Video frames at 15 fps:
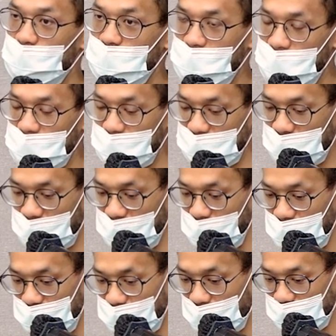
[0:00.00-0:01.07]
以这个是可以
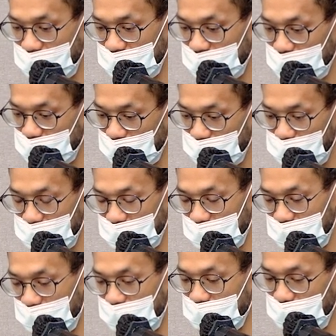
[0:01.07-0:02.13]
依照你的这
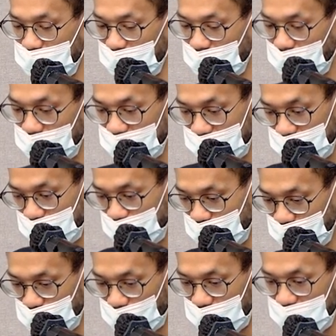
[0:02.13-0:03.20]
个呃
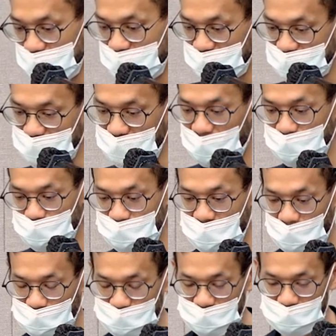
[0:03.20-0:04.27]
需求跟情境来做
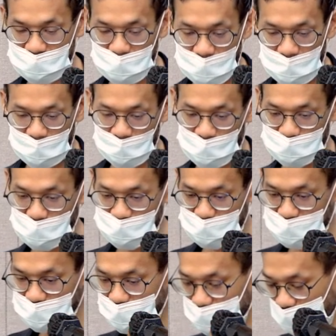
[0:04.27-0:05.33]
调整的。那这
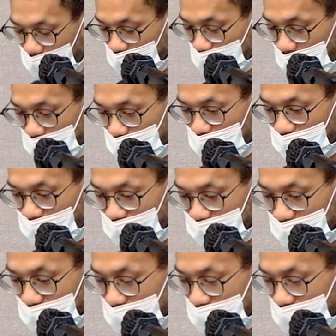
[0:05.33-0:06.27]
也是 Calli Multi p a t f o r m 的一